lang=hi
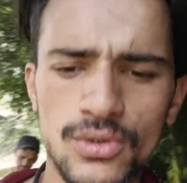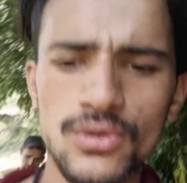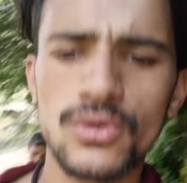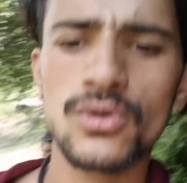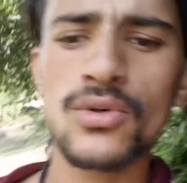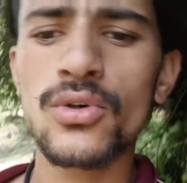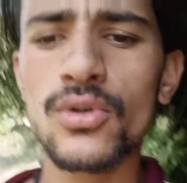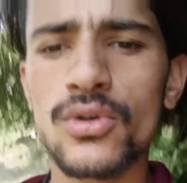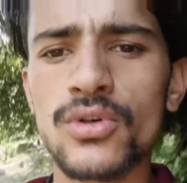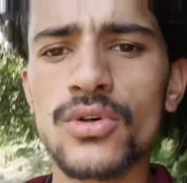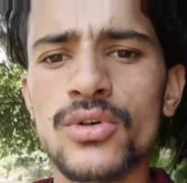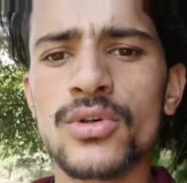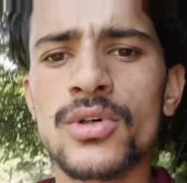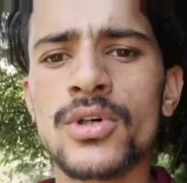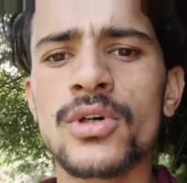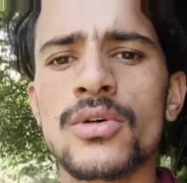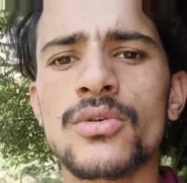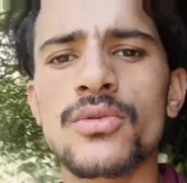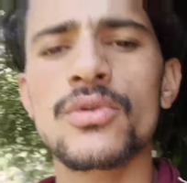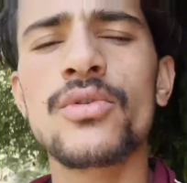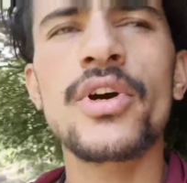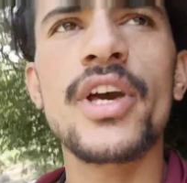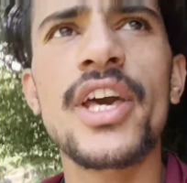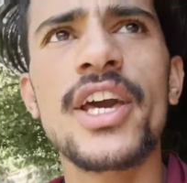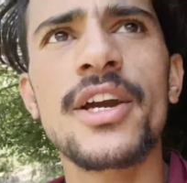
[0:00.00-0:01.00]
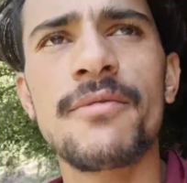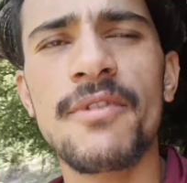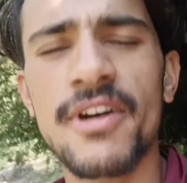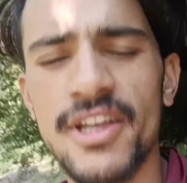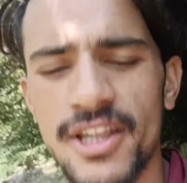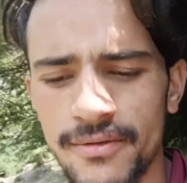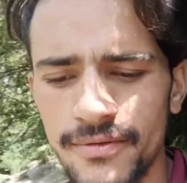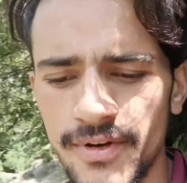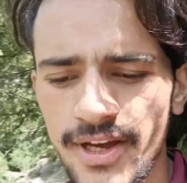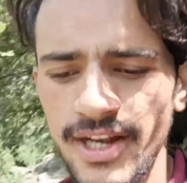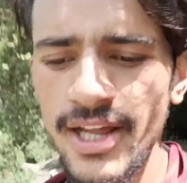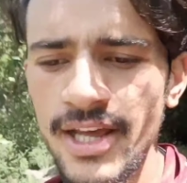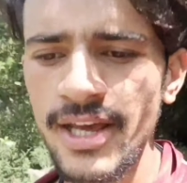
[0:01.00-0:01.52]
तो वो एक
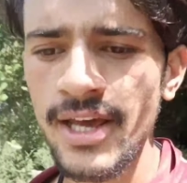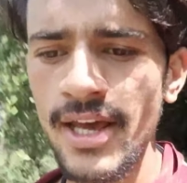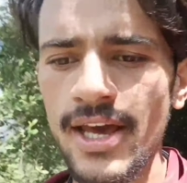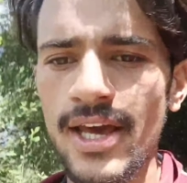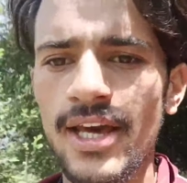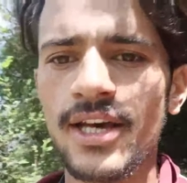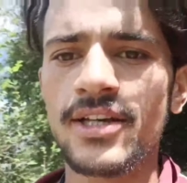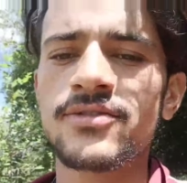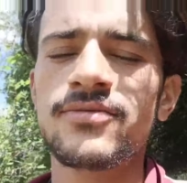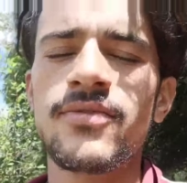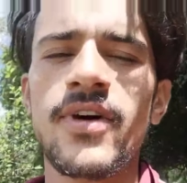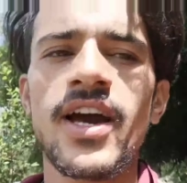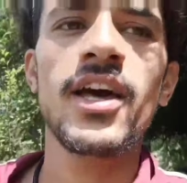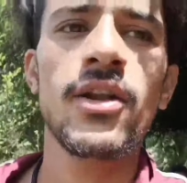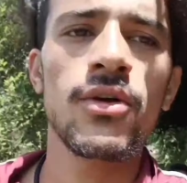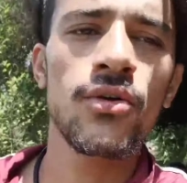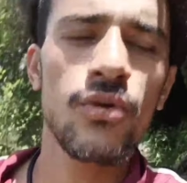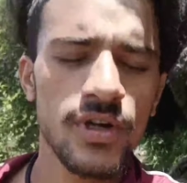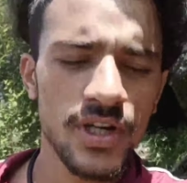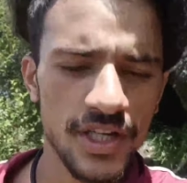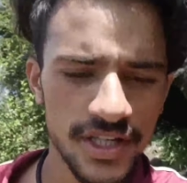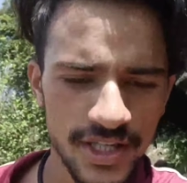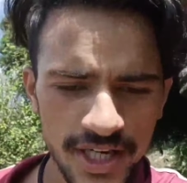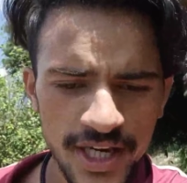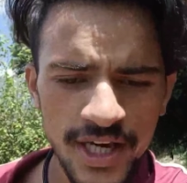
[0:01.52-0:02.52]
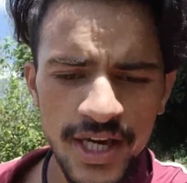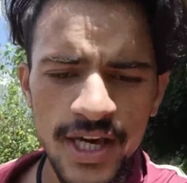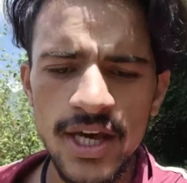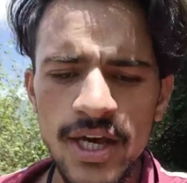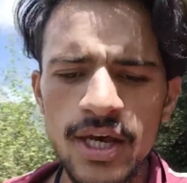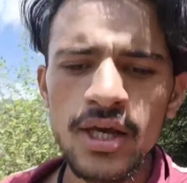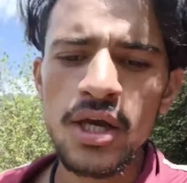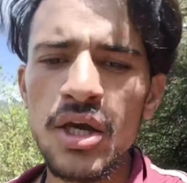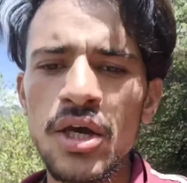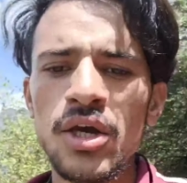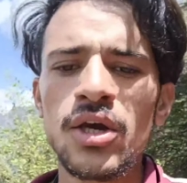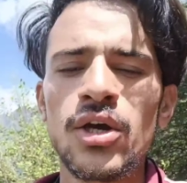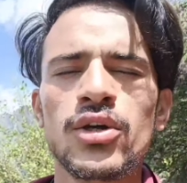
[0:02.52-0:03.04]
महीने पहले एक्सपायर हो गए थे
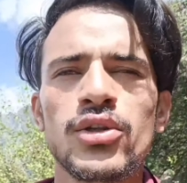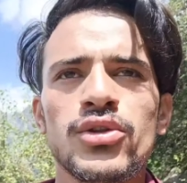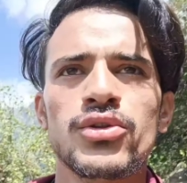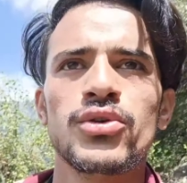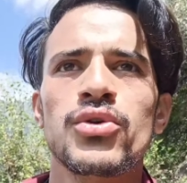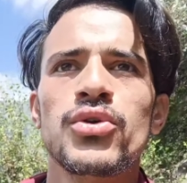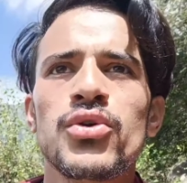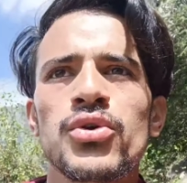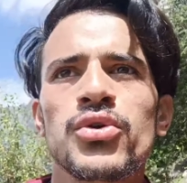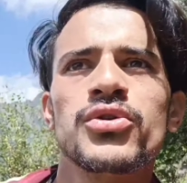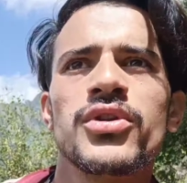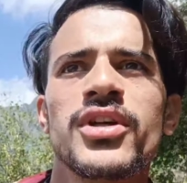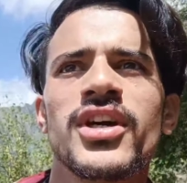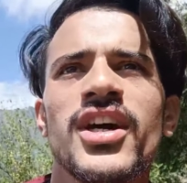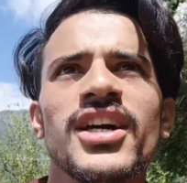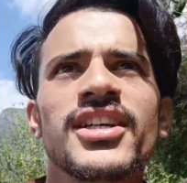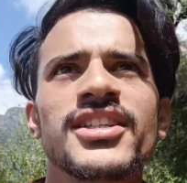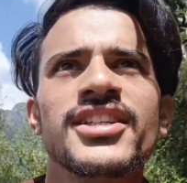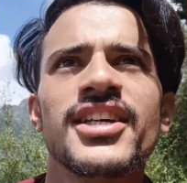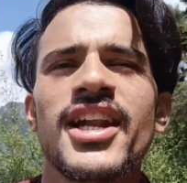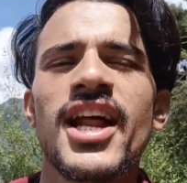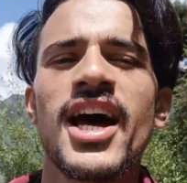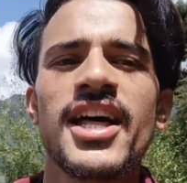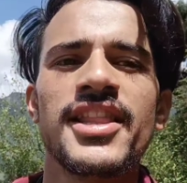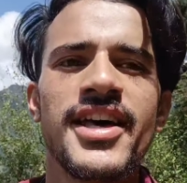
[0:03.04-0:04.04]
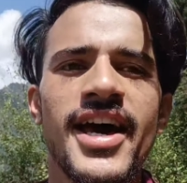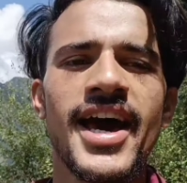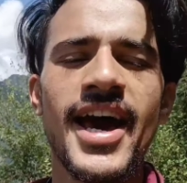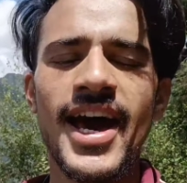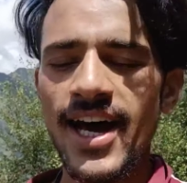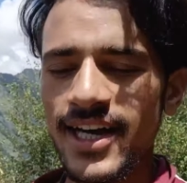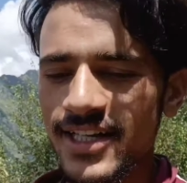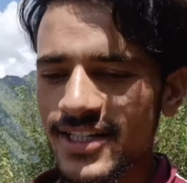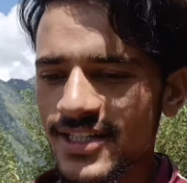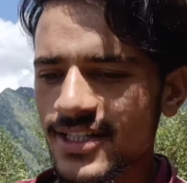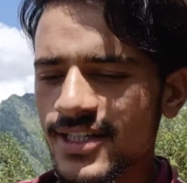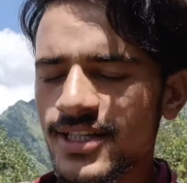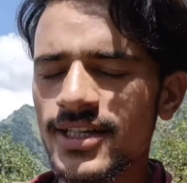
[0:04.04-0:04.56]
तो उनका सराधा है
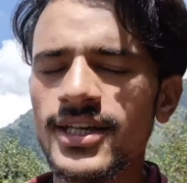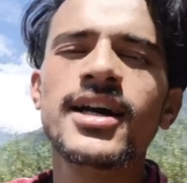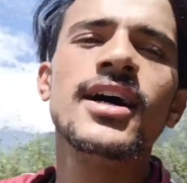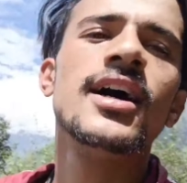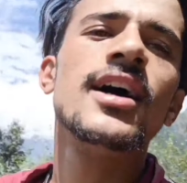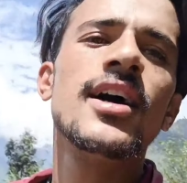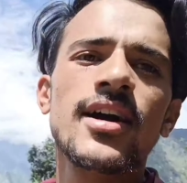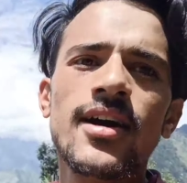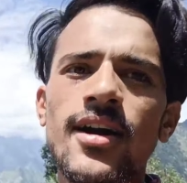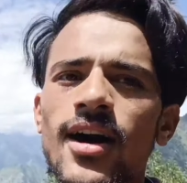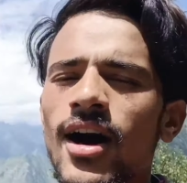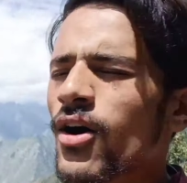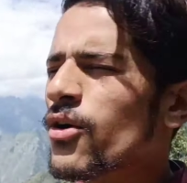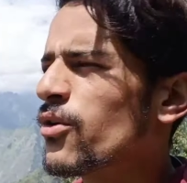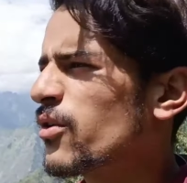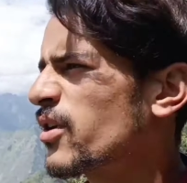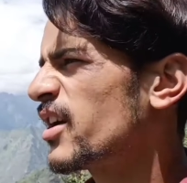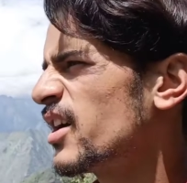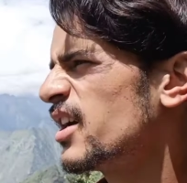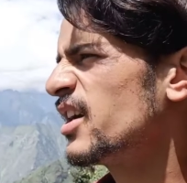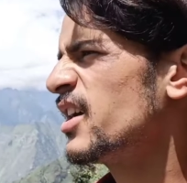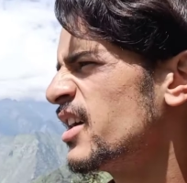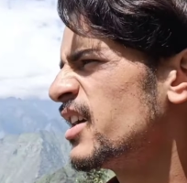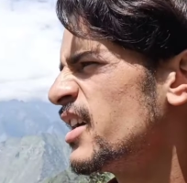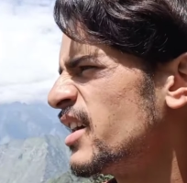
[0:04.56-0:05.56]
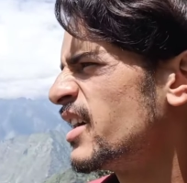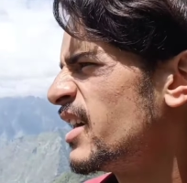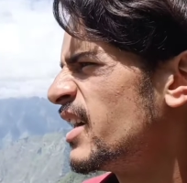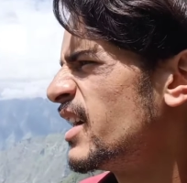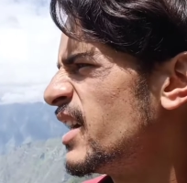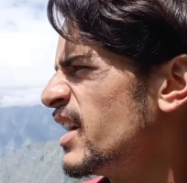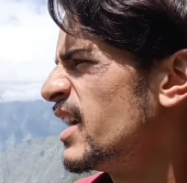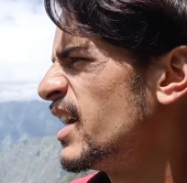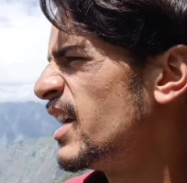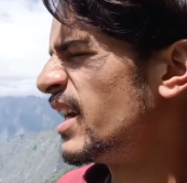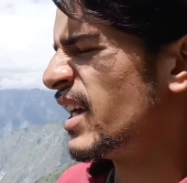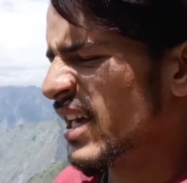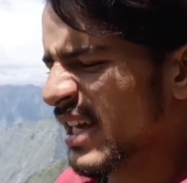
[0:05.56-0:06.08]
आज गांव के
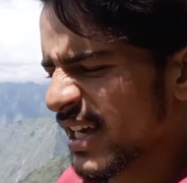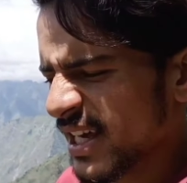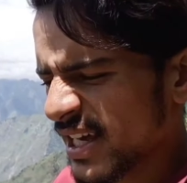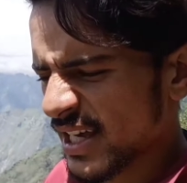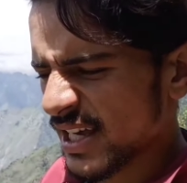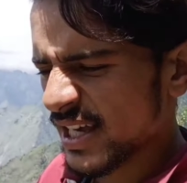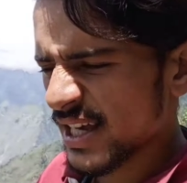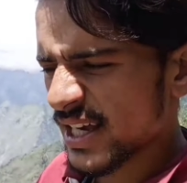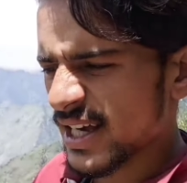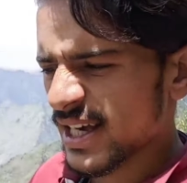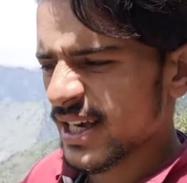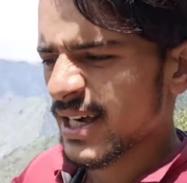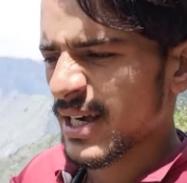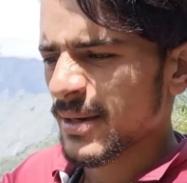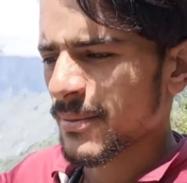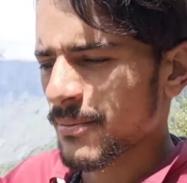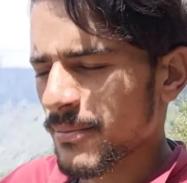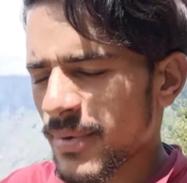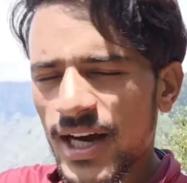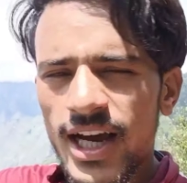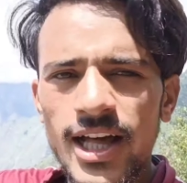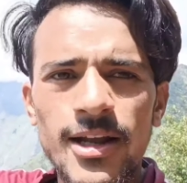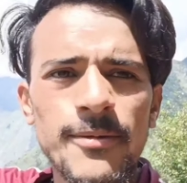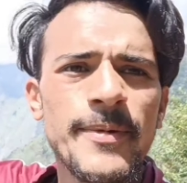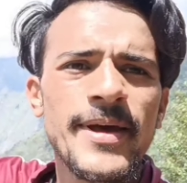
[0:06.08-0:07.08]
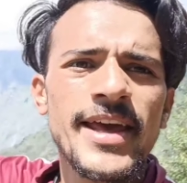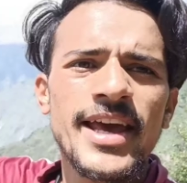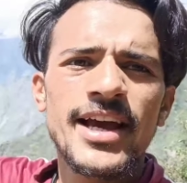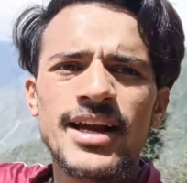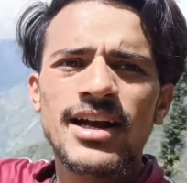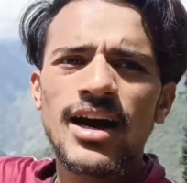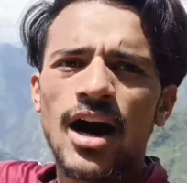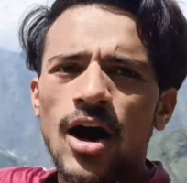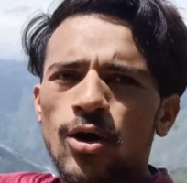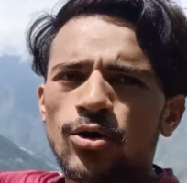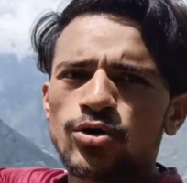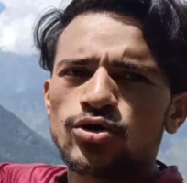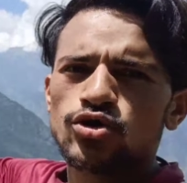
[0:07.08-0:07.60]
बगल पे
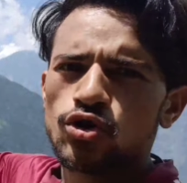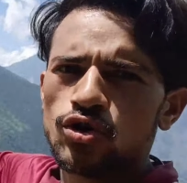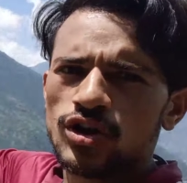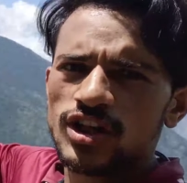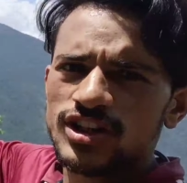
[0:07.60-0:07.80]
एक गांव